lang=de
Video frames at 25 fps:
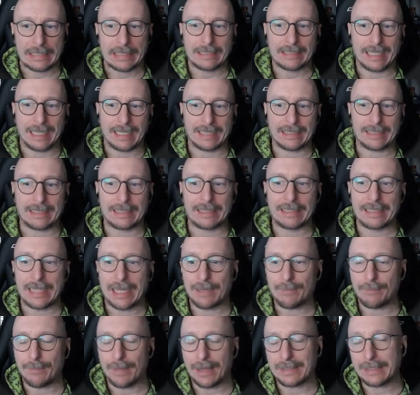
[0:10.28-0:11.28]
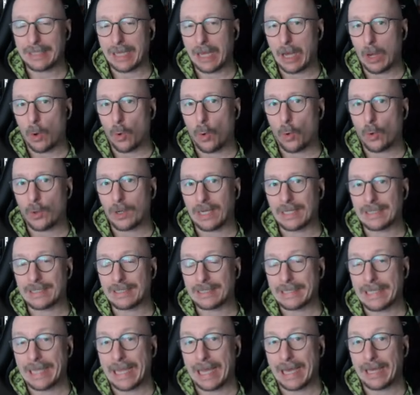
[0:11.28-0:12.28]
Das nennt man ja auch
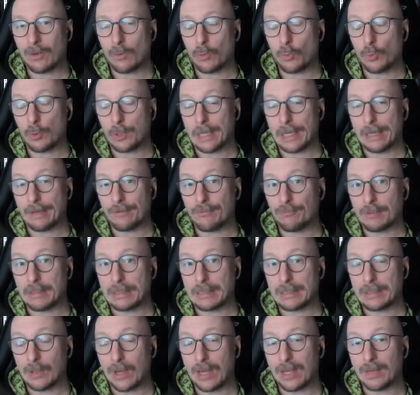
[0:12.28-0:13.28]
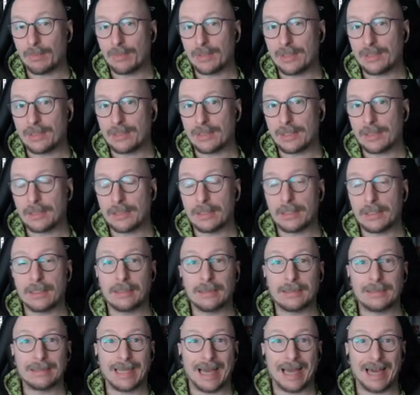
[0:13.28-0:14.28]
ganz gerne oder wird so ein bisschen äh,
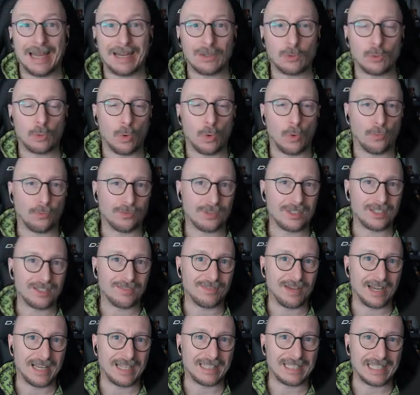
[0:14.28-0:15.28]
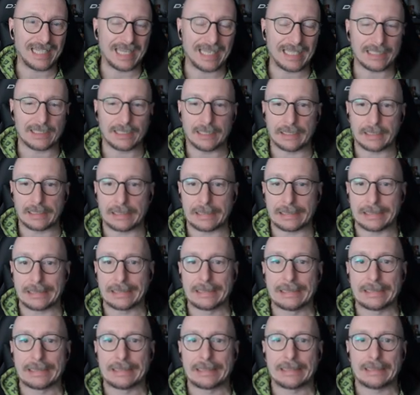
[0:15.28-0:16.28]
Tarkov 2D genannt.
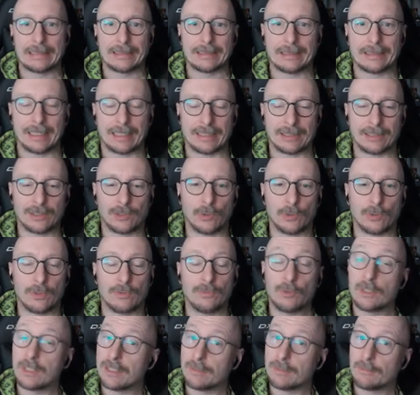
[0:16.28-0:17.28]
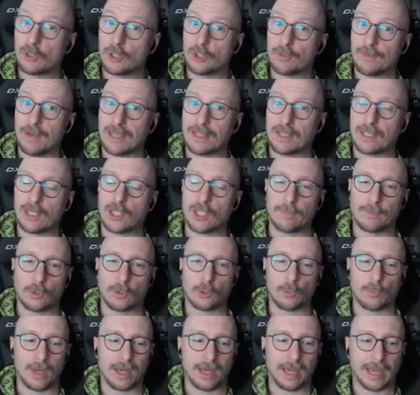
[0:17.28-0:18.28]
Das soll wohl ziemlich schwer sein, ich habe da
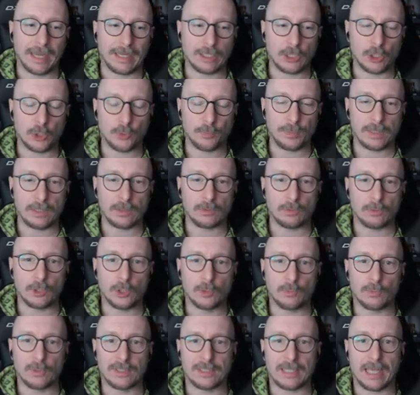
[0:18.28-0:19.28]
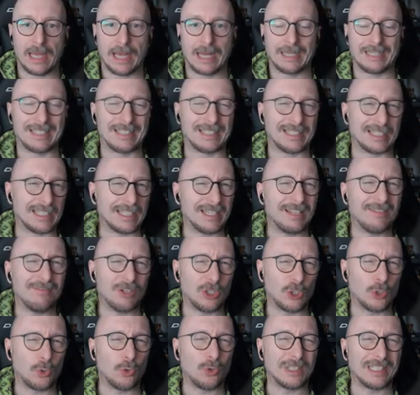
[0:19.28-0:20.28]
schon mal reingespielt und ich muss sagen, ist
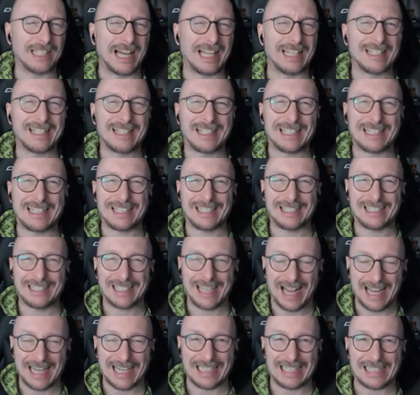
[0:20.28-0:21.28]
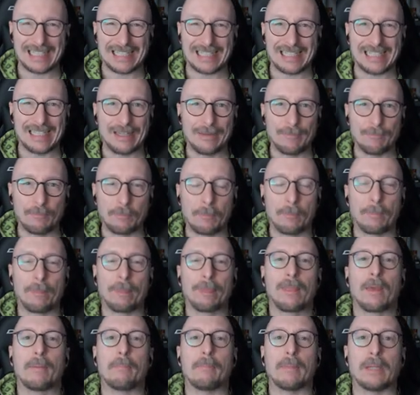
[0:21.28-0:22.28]
irgendwie schon ganz geil.
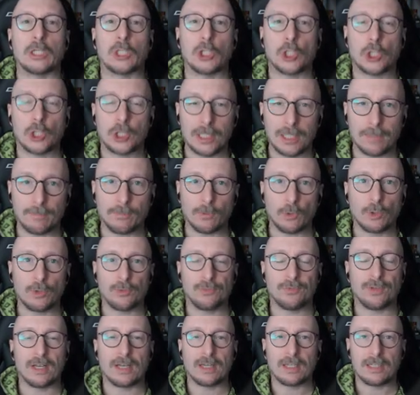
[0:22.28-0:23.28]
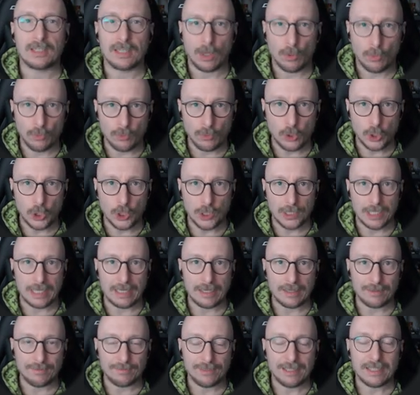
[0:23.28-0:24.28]
Man stirbt ungefähr genauso
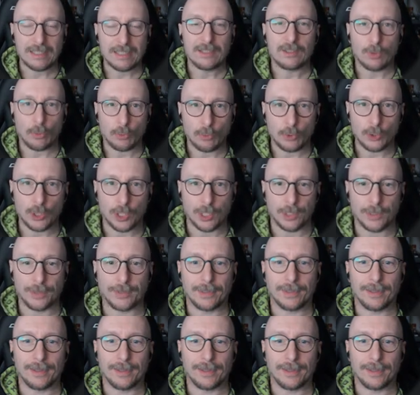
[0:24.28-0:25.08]
schnell wie in Stone Shard.